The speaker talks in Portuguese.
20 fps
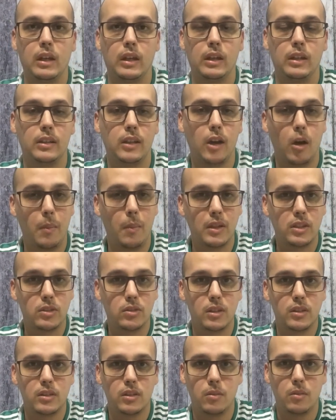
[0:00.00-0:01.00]
Então é uma
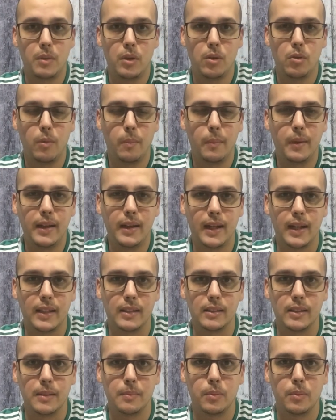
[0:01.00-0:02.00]
situação meio
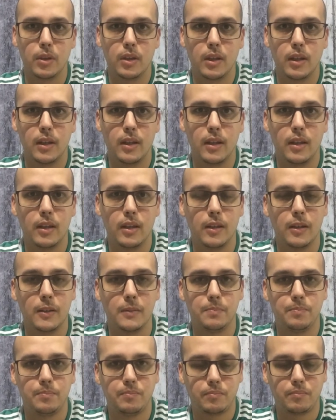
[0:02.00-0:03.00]
complicada, né? Porque
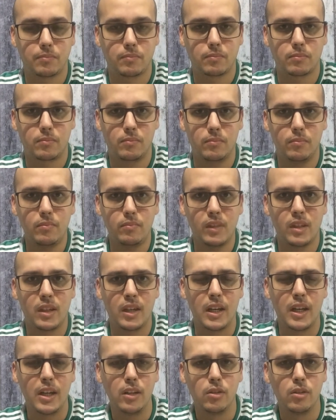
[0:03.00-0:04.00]

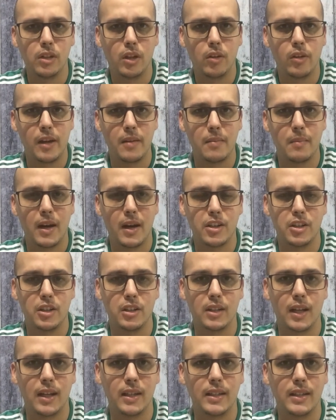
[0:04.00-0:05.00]
querendo ou não a imagem
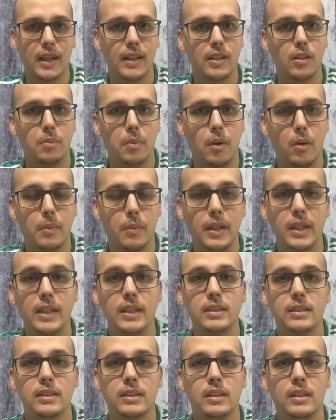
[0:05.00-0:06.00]
está ligada ao
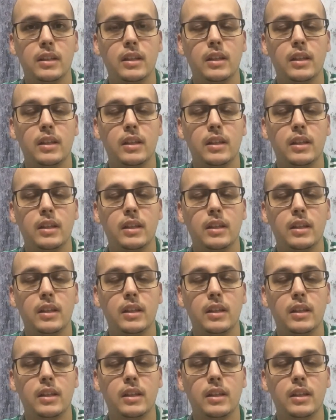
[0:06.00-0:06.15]
Palmeiras